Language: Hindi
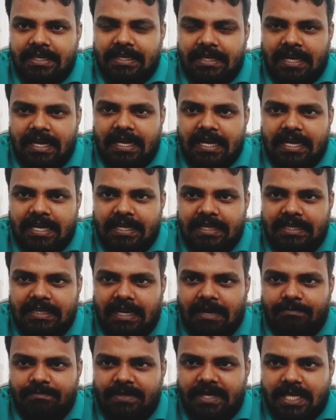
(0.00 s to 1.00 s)
ने कहा है कि
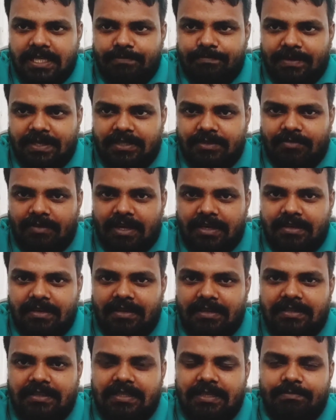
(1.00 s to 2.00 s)
रामविलास पासवान
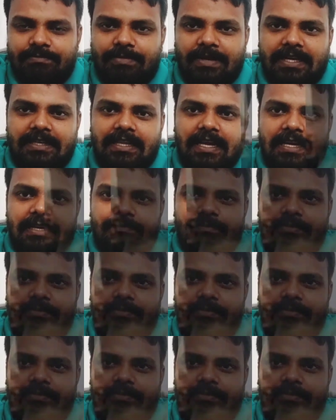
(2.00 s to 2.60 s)
अंतिम पायदान